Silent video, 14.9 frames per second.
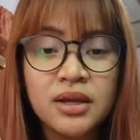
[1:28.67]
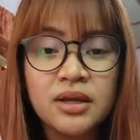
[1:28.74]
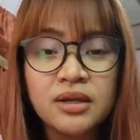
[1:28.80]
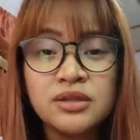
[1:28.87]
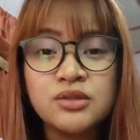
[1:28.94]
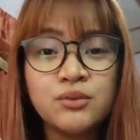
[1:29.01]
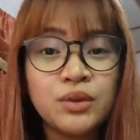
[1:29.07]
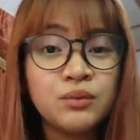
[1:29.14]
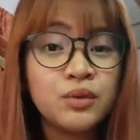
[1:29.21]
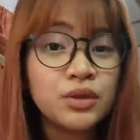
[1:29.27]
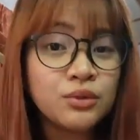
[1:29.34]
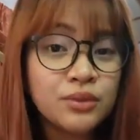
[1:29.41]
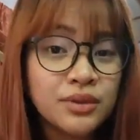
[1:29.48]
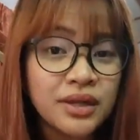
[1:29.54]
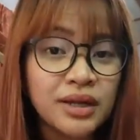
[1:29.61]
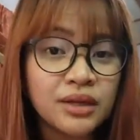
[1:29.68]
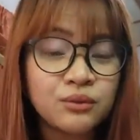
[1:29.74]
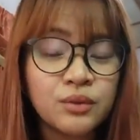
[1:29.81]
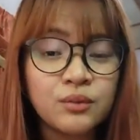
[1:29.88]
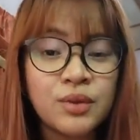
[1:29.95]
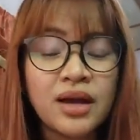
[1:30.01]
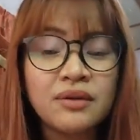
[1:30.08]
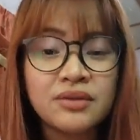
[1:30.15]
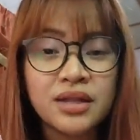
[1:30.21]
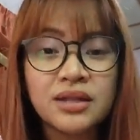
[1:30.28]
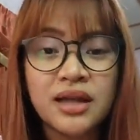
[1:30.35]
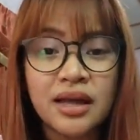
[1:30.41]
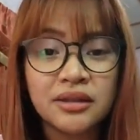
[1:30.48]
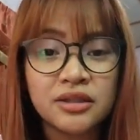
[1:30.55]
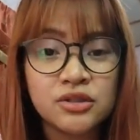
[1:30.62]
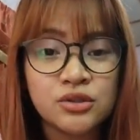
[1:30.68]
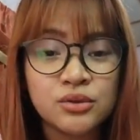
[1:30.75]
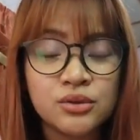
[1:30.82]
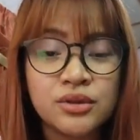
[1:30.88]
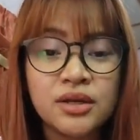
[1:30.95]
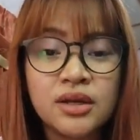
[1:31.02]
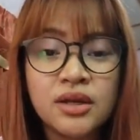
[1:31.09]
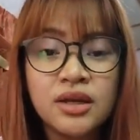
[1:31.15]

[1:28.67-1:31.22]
Because when we do that, when we have that attitude,